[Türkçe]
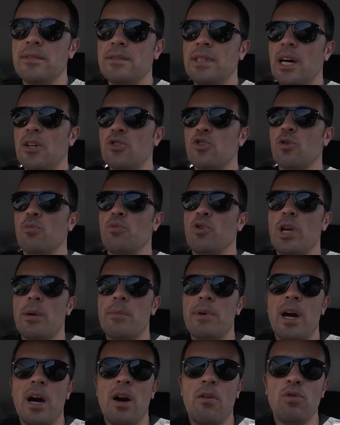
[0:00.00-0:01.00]
Daha çok buraya
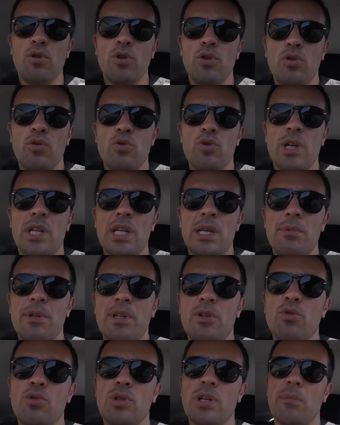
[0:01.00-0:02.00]
bir havlu, üzerine
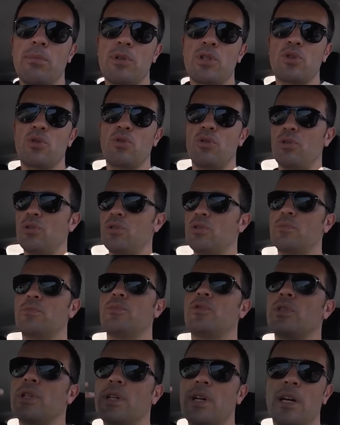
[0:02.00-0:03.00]
bir kül tablası koyulur. Burada